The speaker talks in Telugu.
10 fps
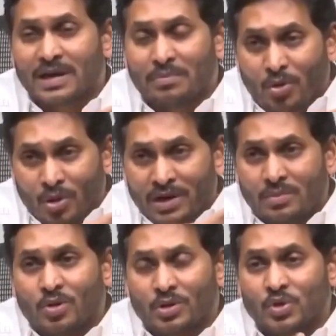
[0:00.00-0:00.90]
బికమ్ మోర్
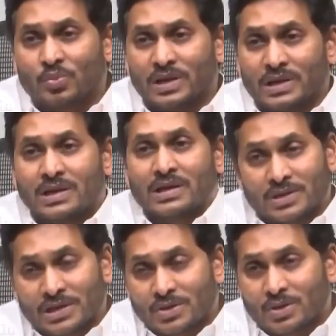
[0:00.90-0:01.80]
అండ్ మోర్ హ్యూమెన్ సో
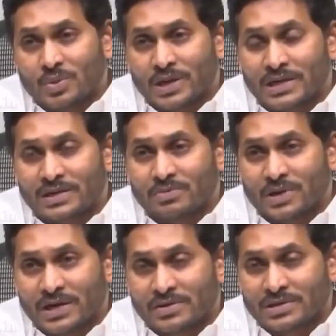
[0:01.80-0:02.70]
దట్ యు నో
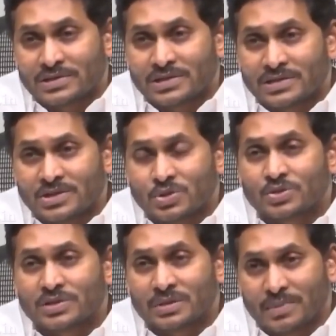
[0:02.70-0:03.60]
వి అడ్రస్ దీస్
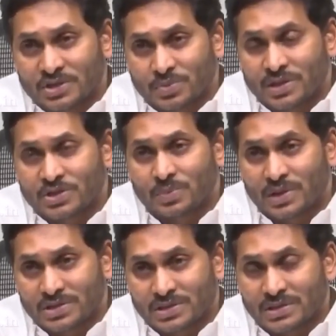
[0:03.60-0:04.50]
ఇష్యూస్ ఇన్ మచ్ మచ్
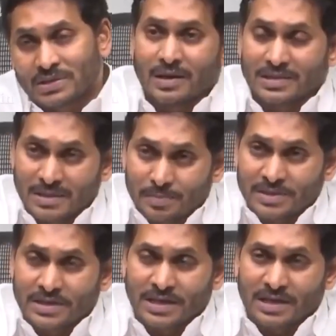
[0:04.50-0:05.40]
మచ్
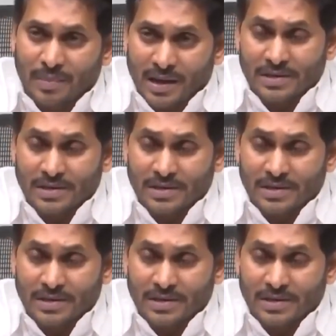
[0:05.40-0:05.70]
సింపథెటిక్